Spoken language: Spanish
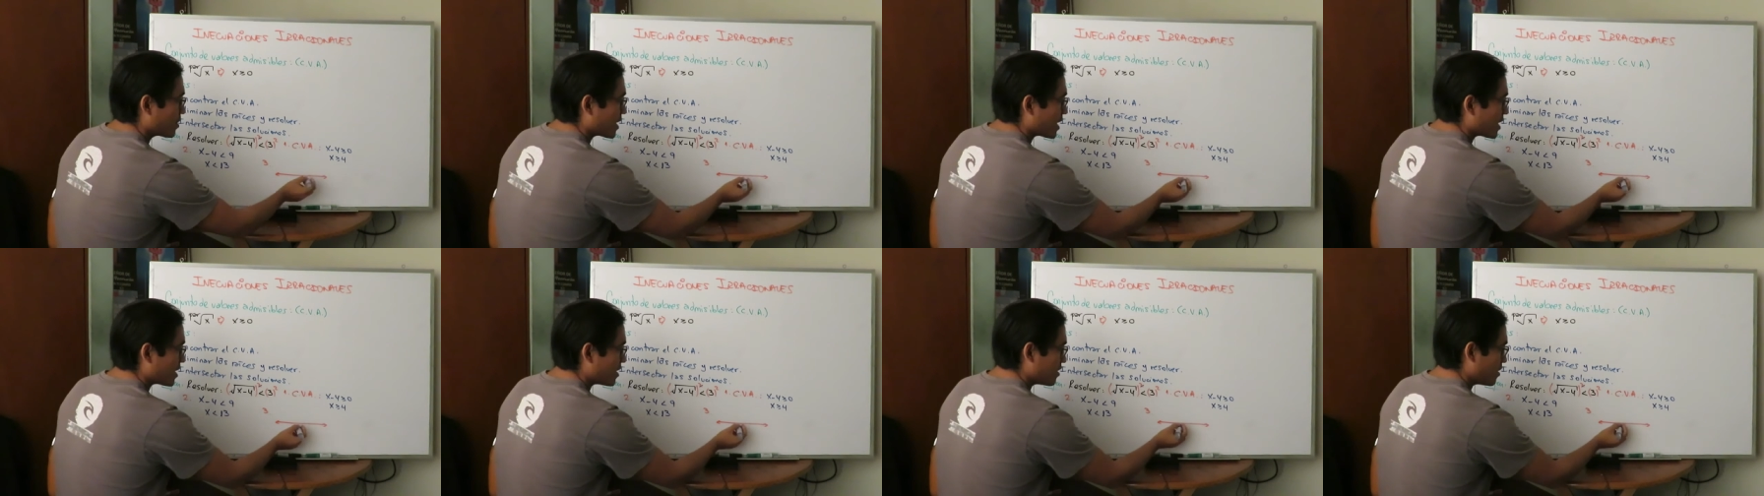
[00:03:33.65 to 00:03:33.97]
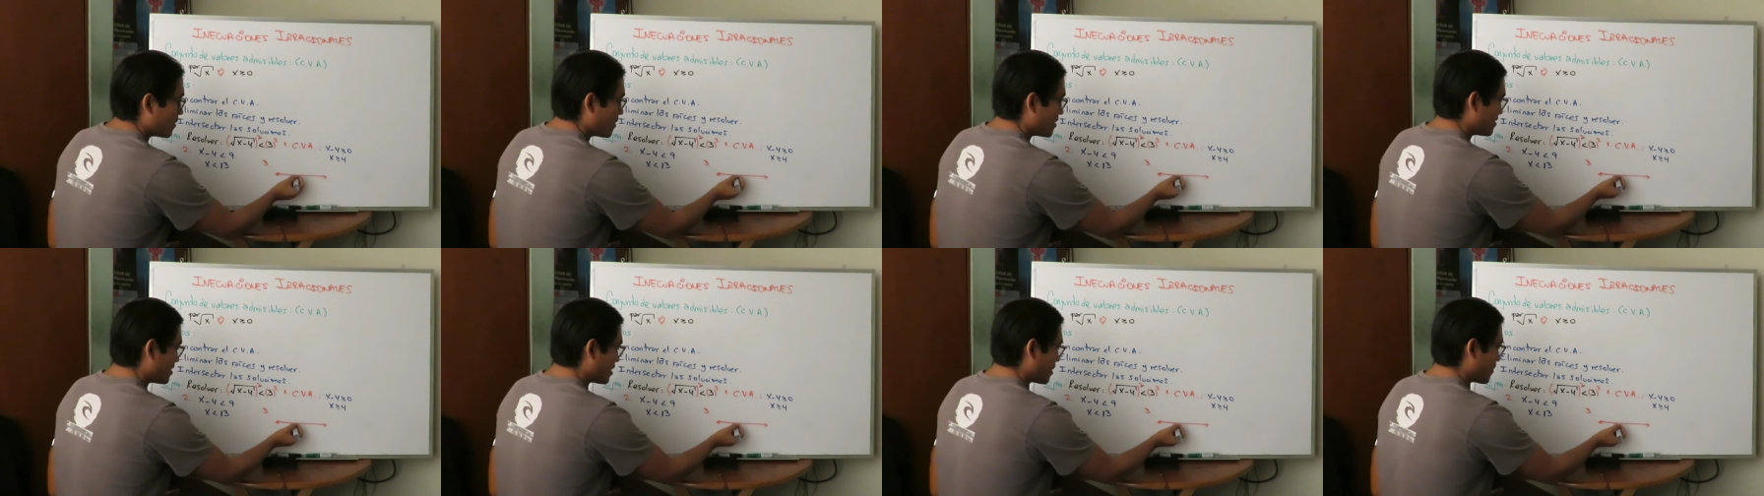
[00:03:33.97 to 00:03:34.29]
que x
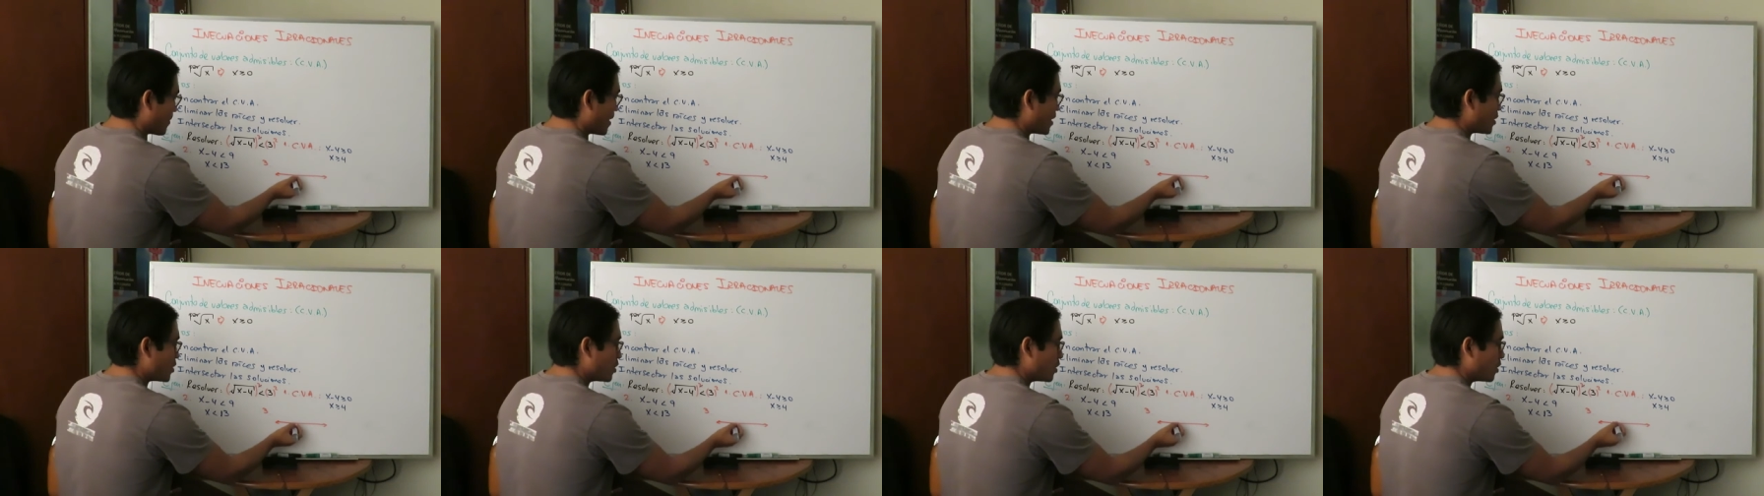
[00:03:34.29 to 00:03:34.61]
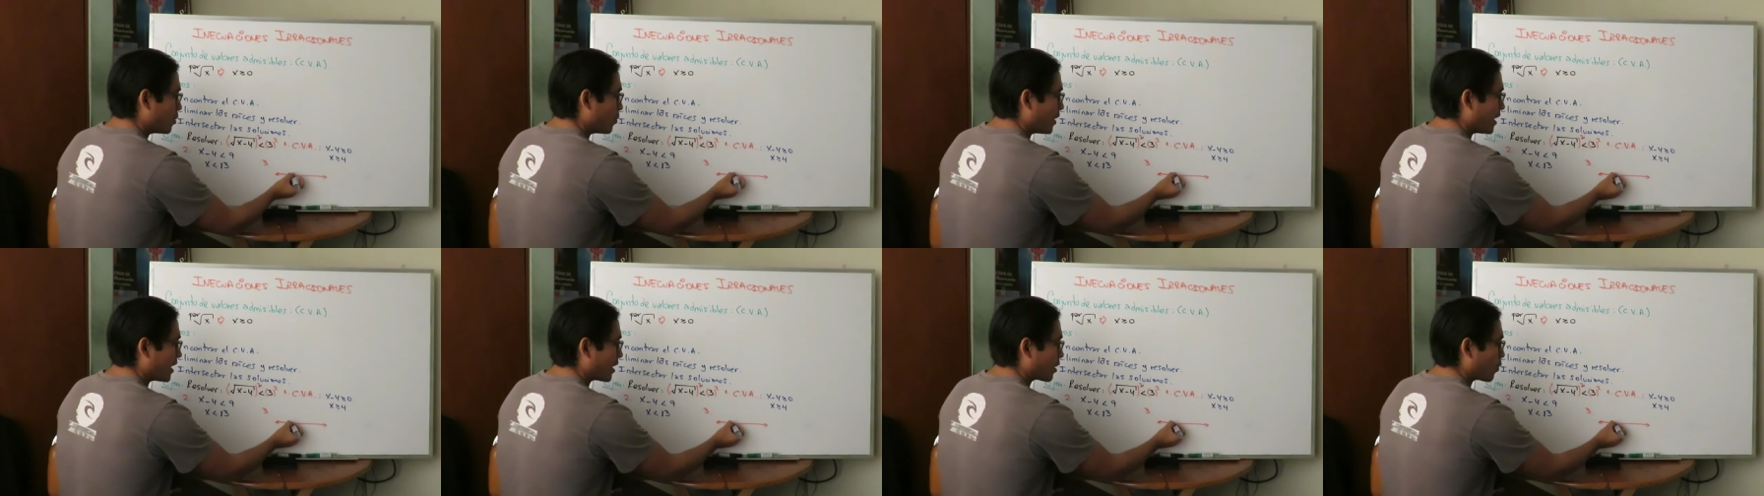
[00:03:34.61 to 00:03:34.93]
debe ser mayor o
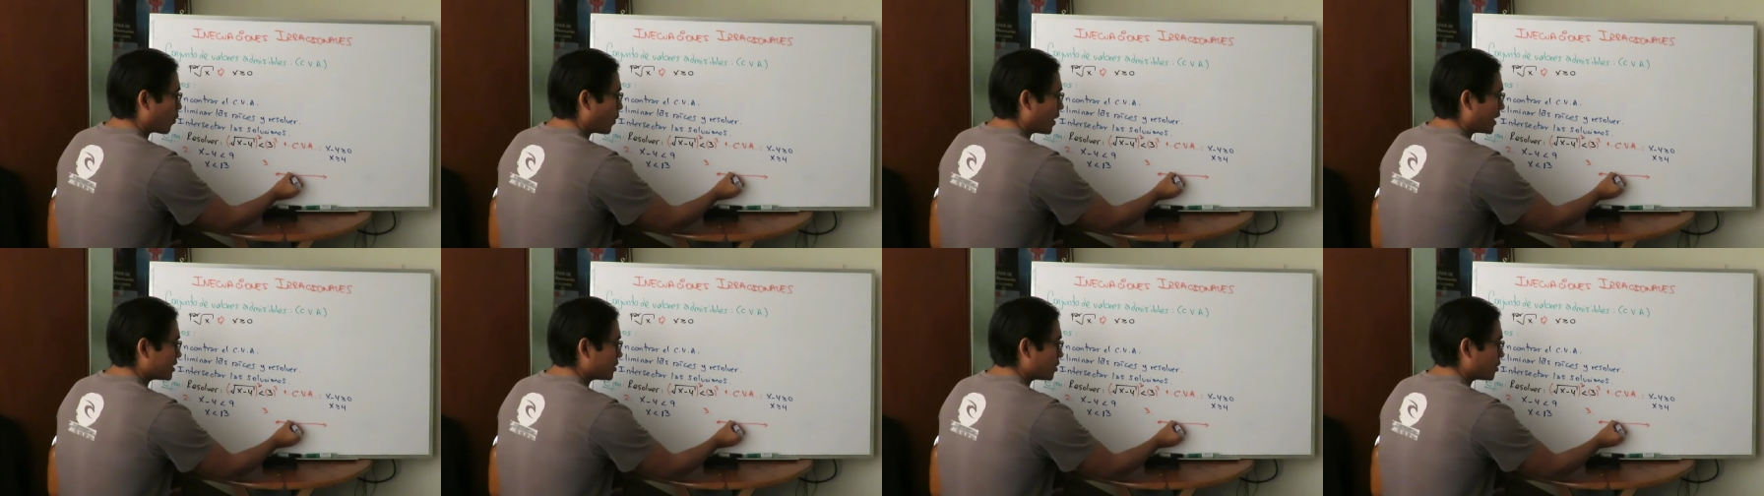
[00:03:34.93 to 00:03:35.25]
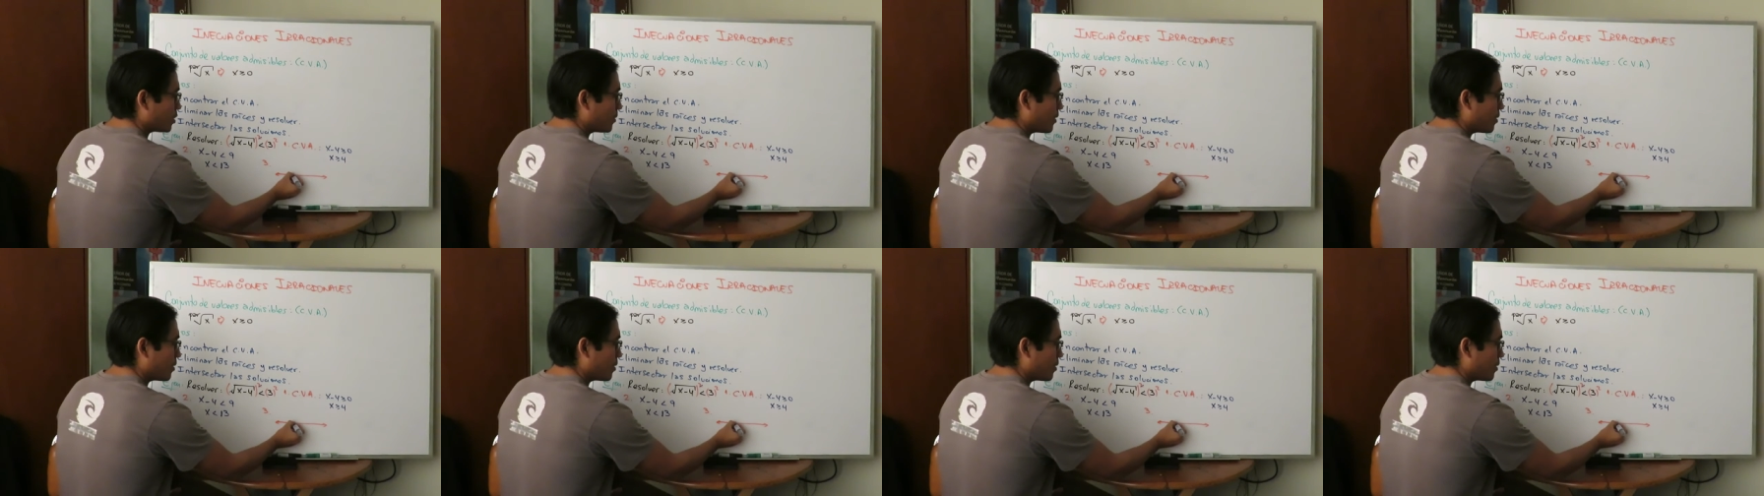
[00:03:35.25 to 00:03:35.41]
igual a 4.